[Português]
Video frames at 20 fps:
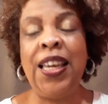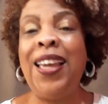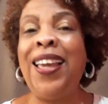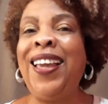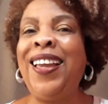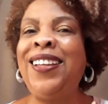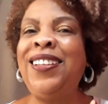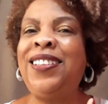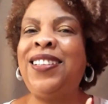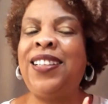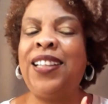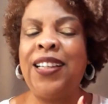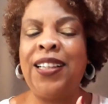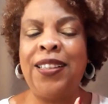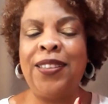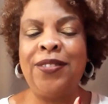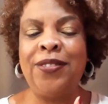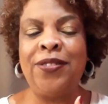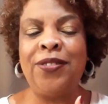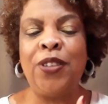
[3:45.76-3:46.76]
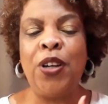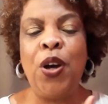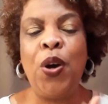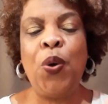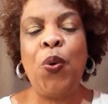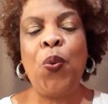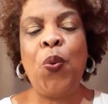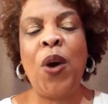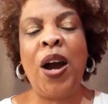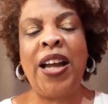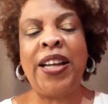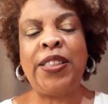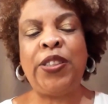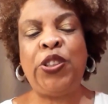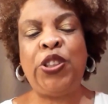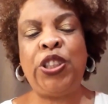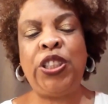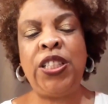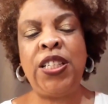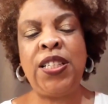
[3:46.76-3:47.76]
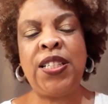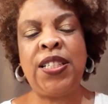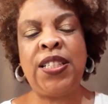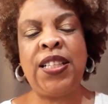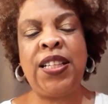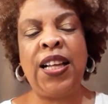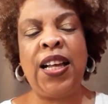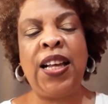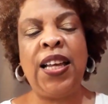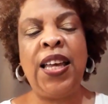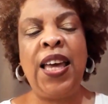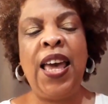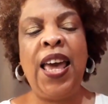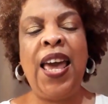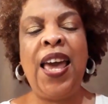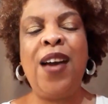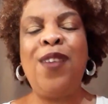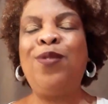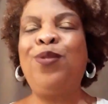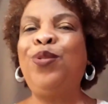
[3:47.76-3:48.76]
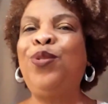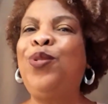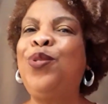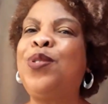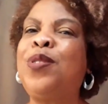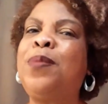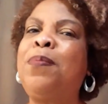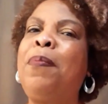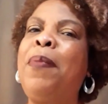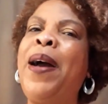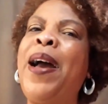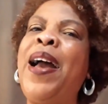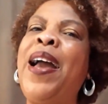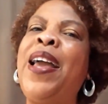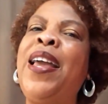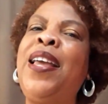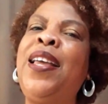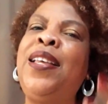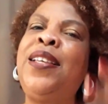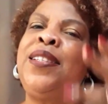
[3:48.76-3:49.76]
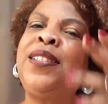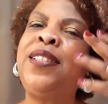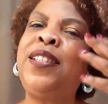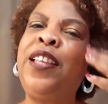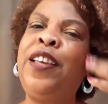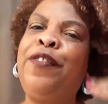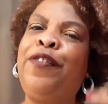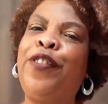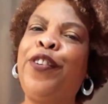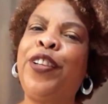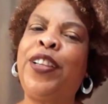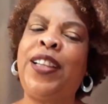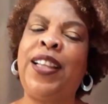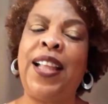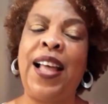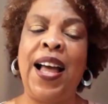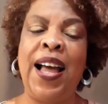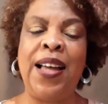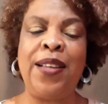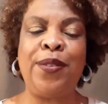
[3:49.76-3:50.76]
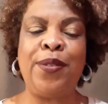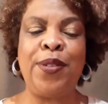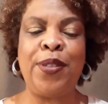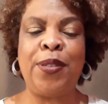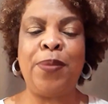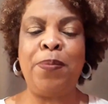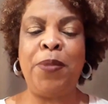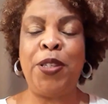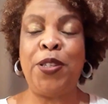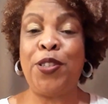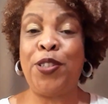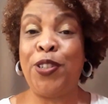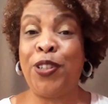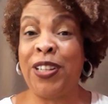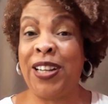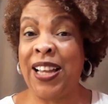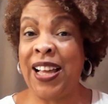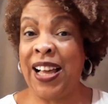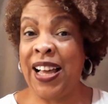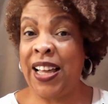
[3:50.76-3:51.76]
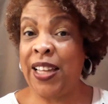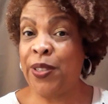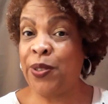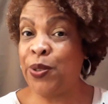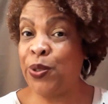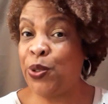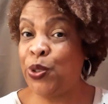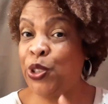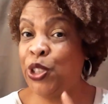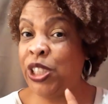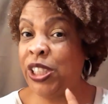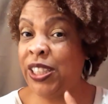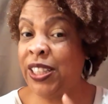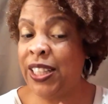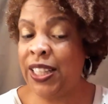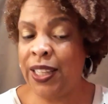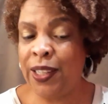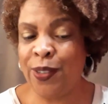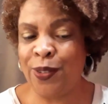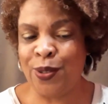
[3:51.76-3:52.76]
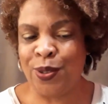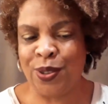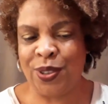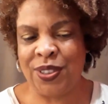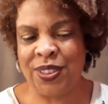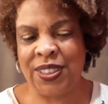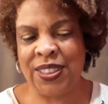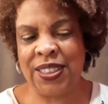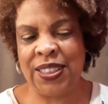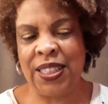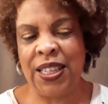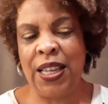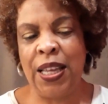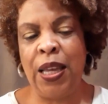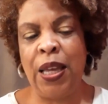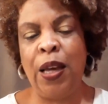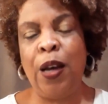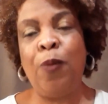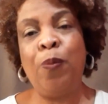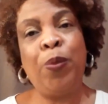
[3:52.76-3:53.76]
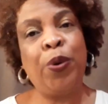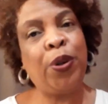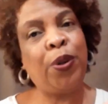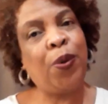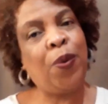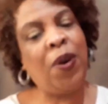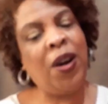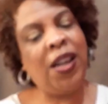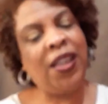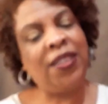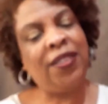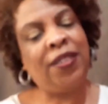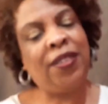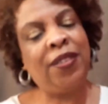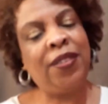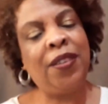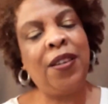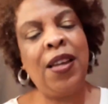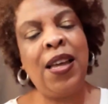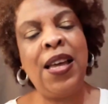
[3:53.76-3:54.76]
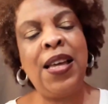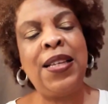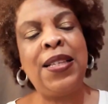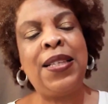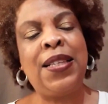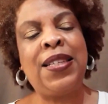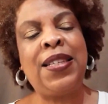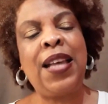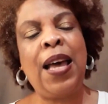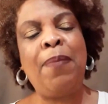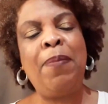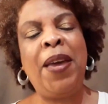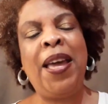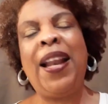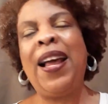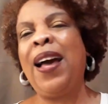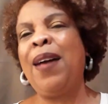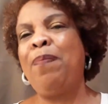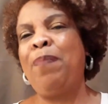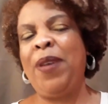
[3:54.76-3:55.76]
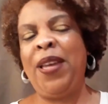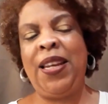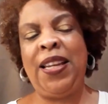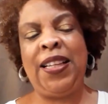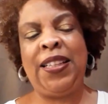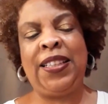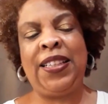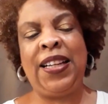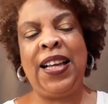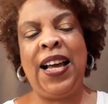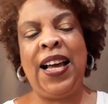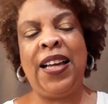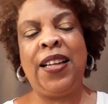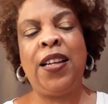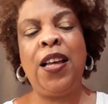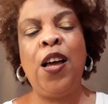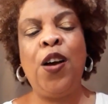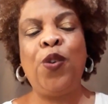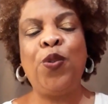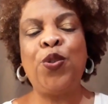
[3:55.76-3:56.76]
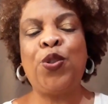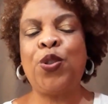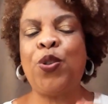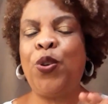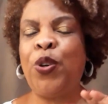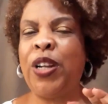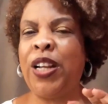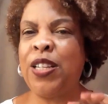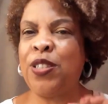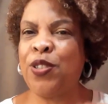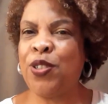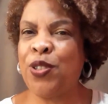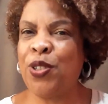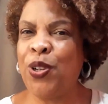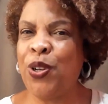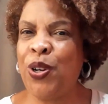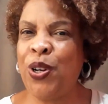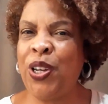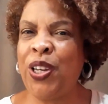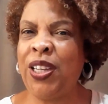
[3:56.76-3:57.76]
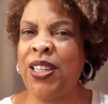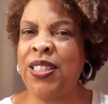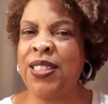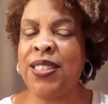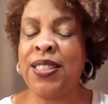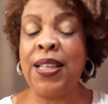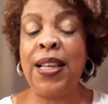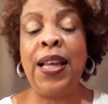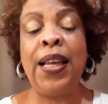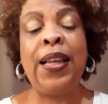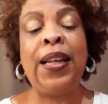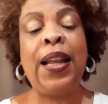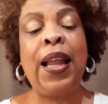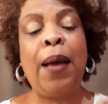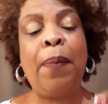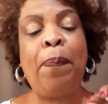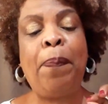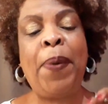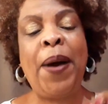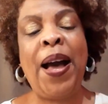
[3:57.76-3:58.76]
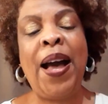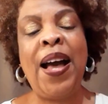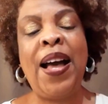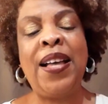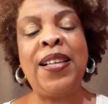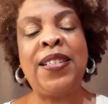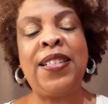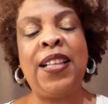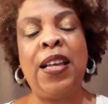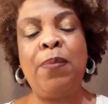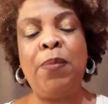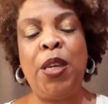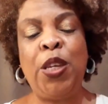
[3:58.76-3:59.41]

então o artista é um dos mais devotados missionários de Deus, porquanto saberá penetrar os corações na paz da